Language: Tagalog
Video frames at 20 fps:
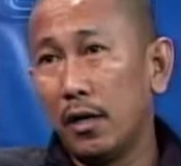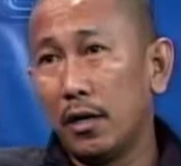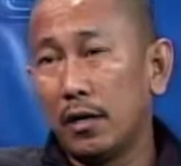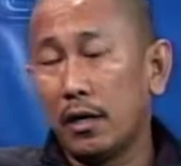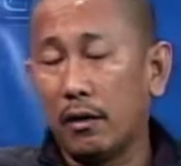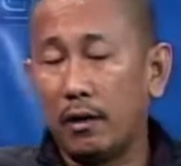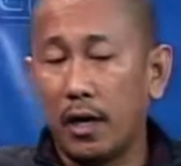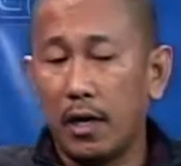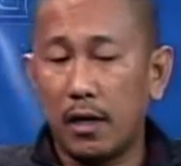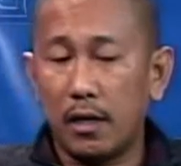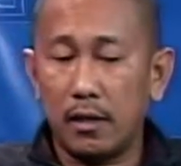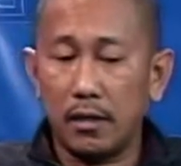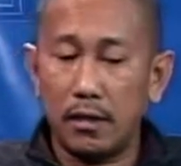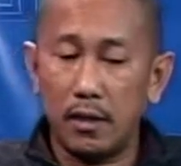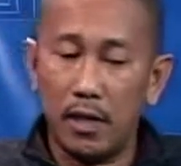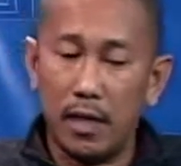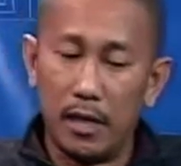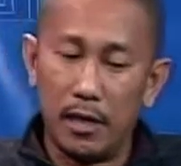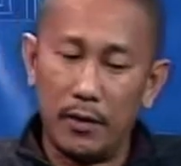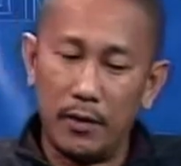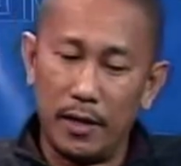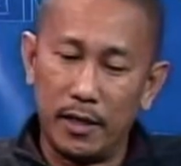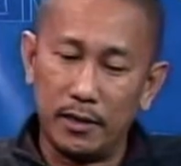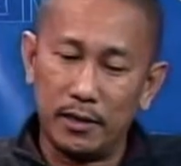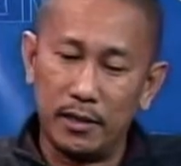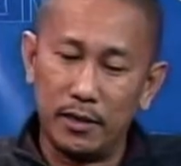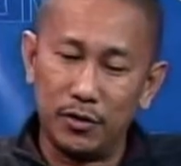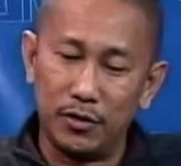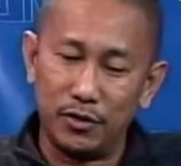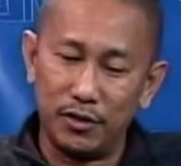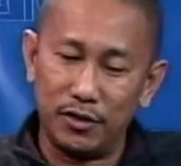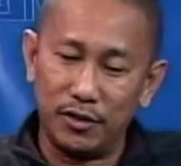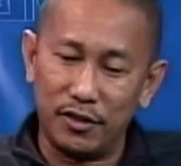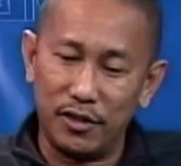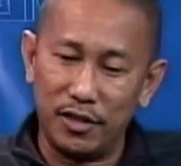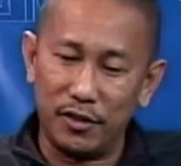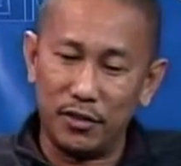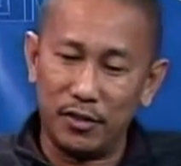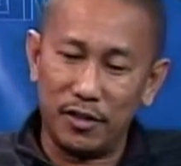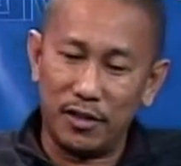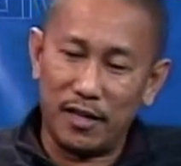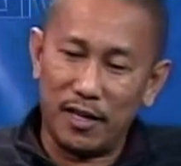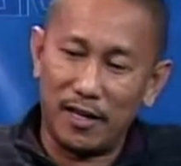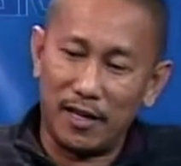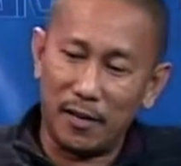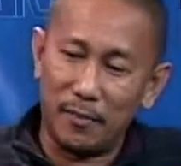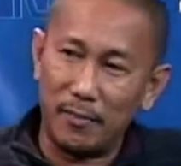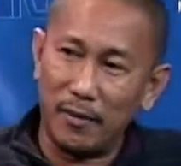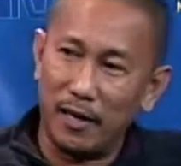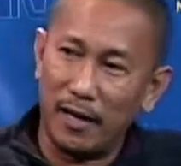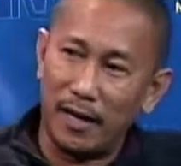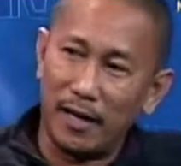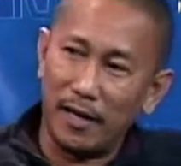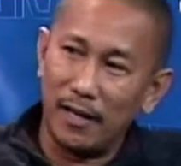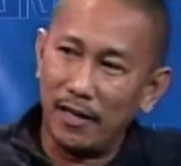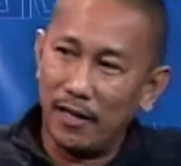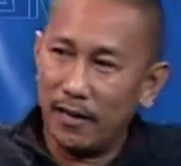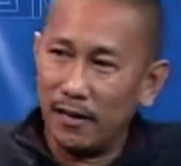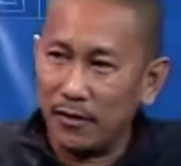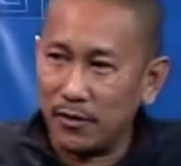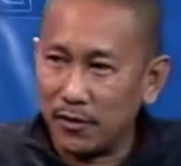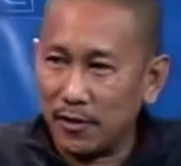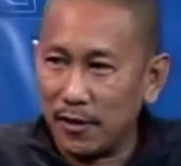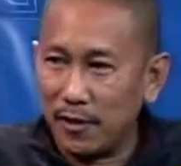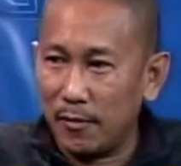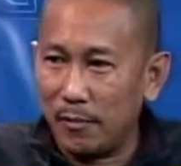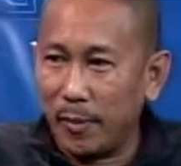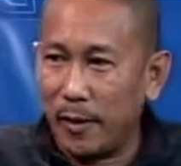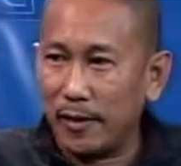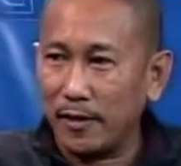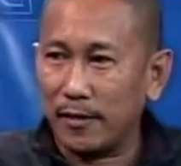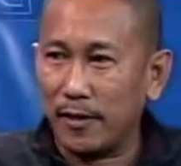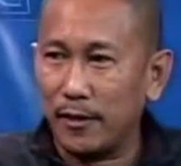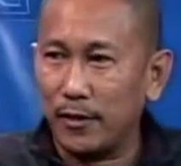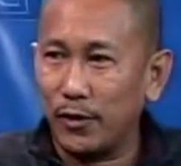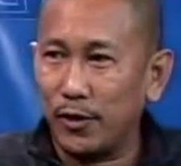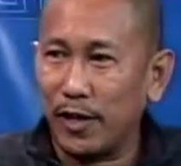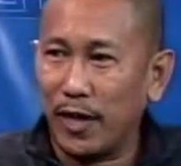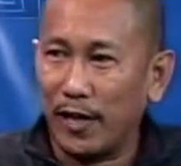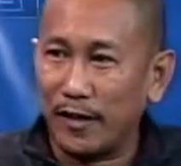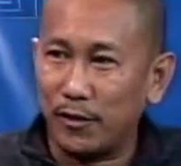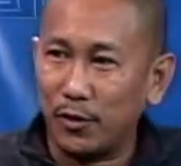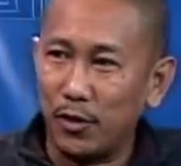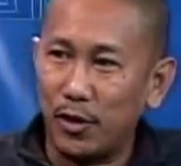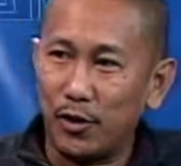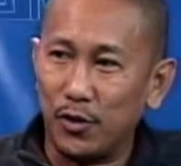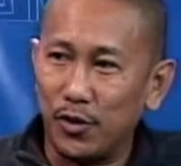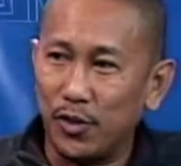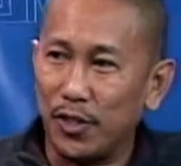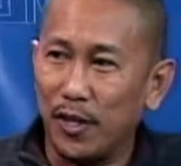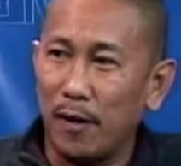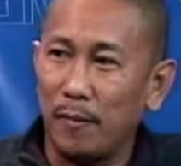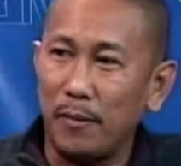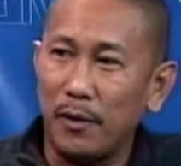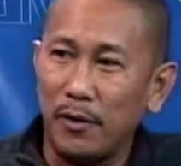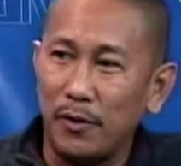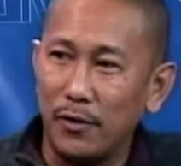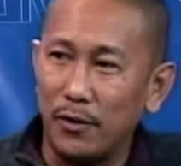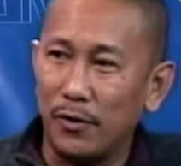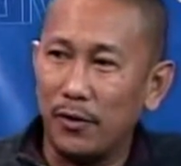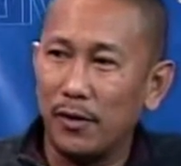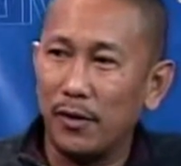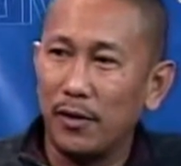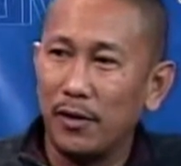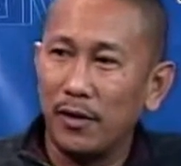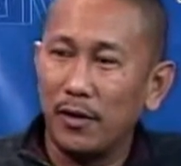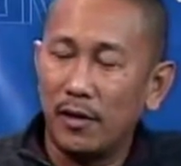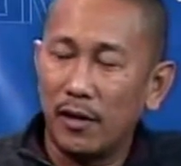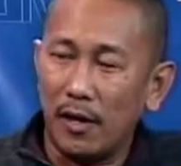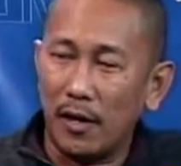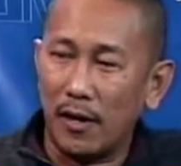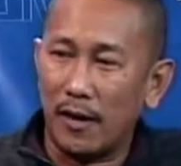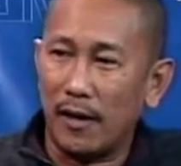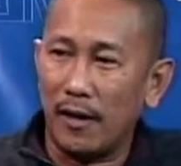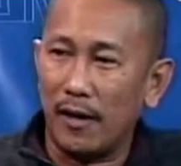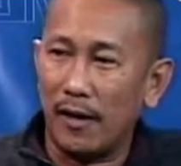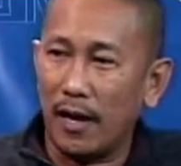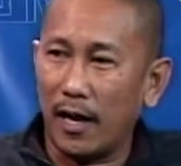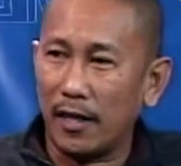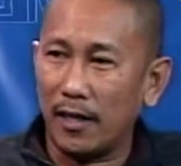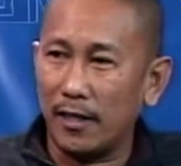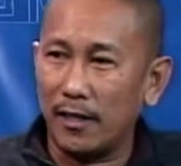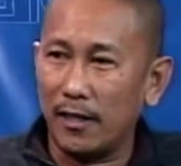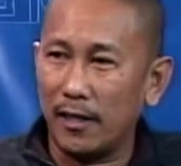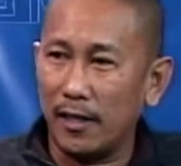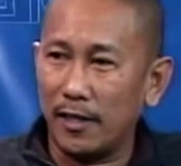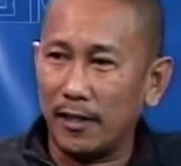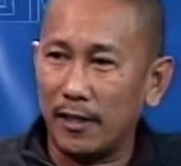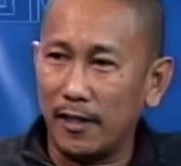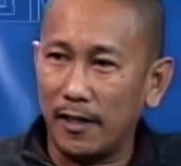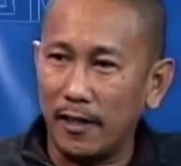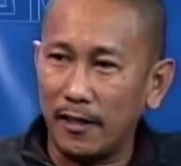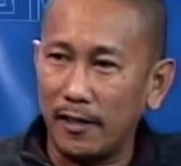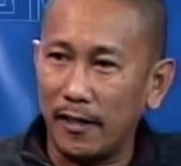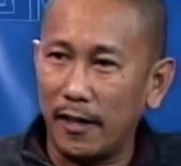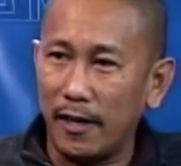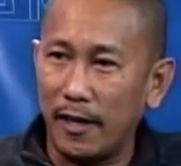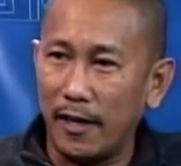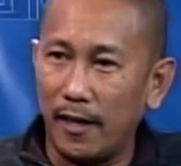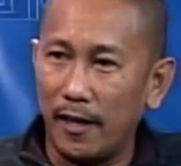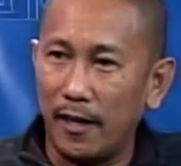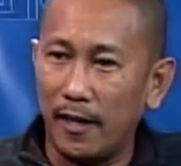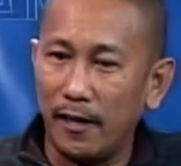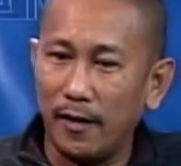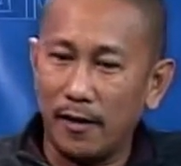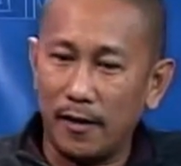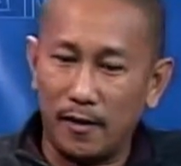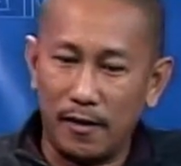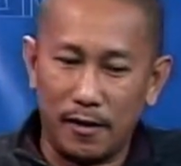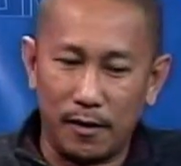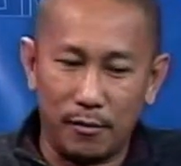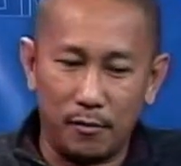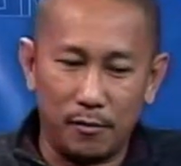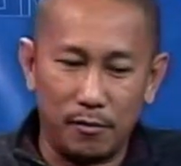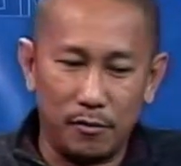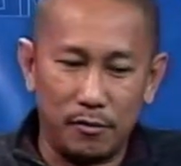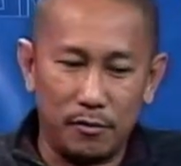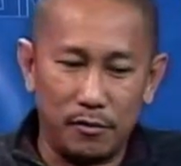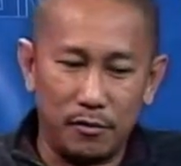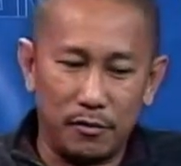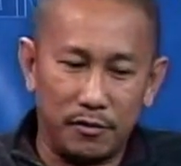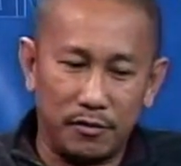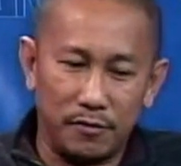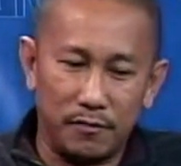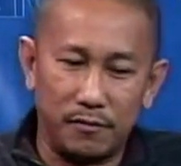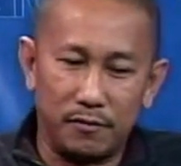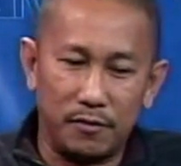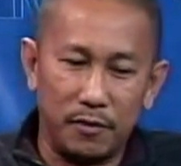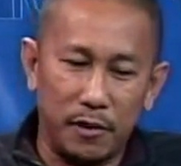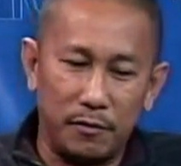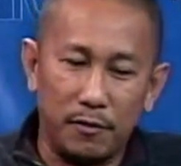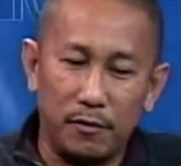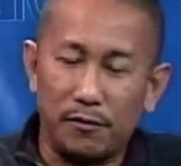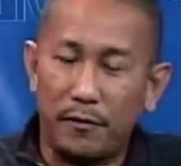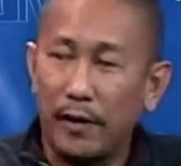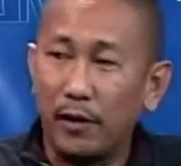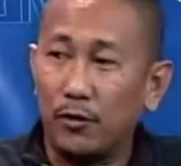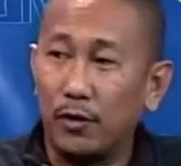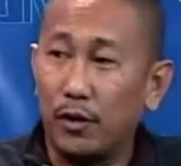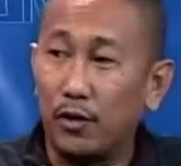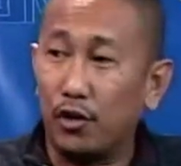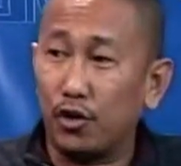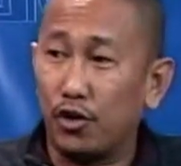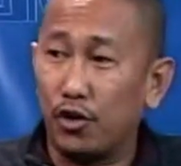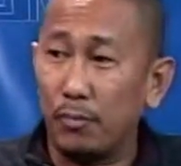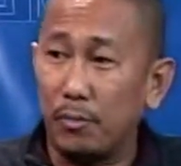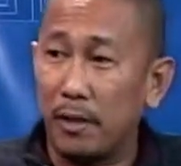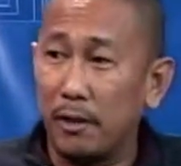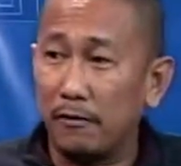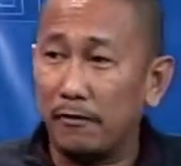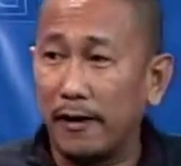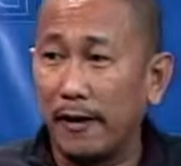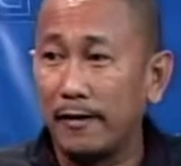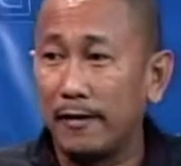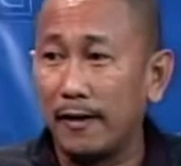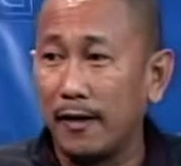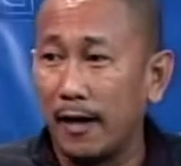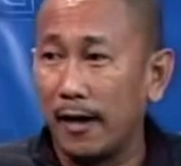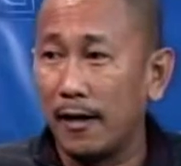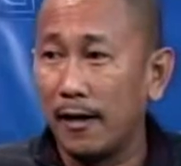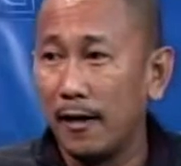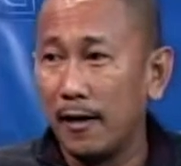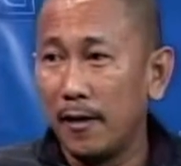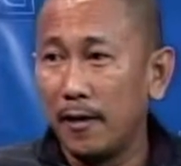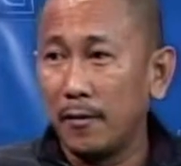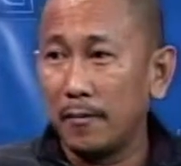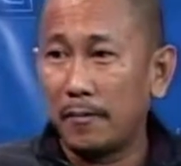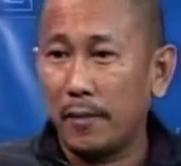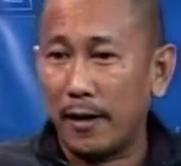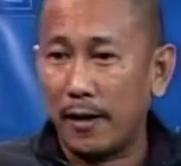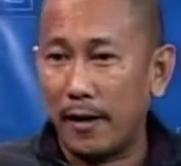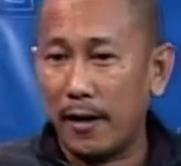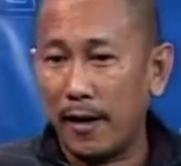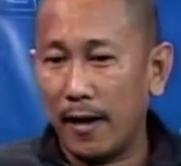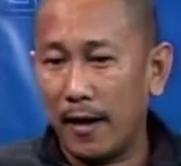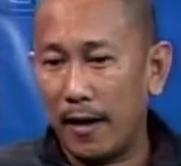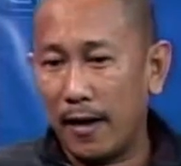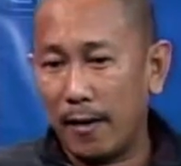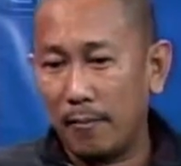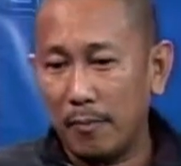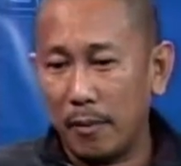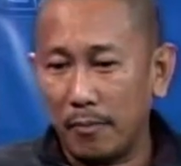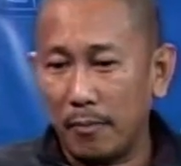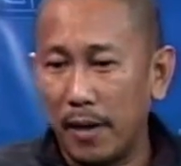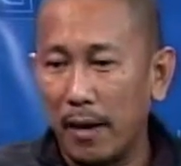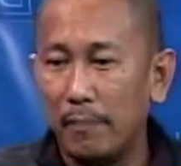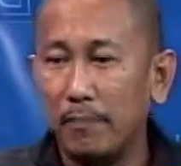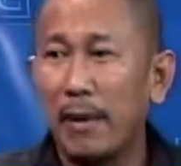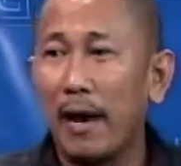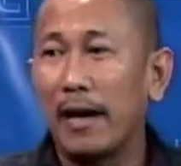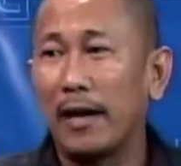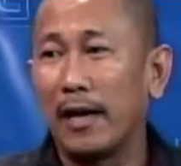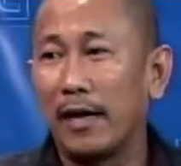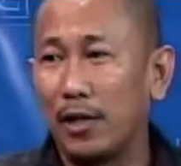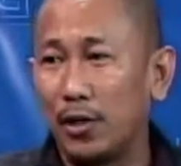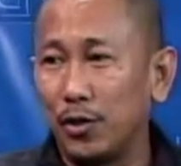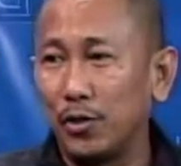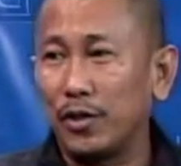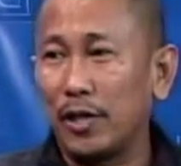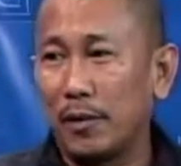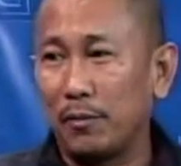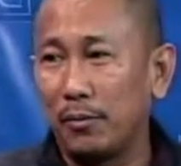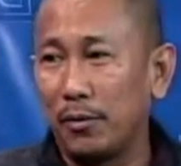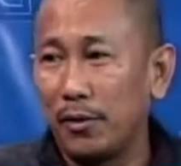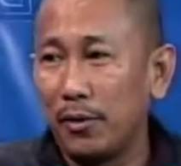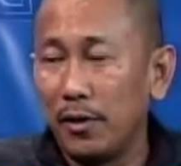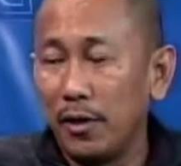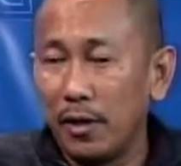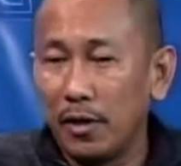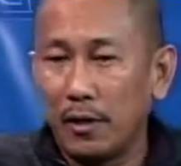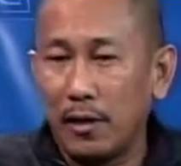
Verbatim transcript: Now, ang ginagawa kasi itong, nitong uh, kabila, mm. yung sa depensa, yun na nga, tulad ng sinabi ko, mm. uh, lagi nilang dinidelay, nag, nagpa-file kung ano-ano yung pinafile nila mm. para mapabagal yung takbo.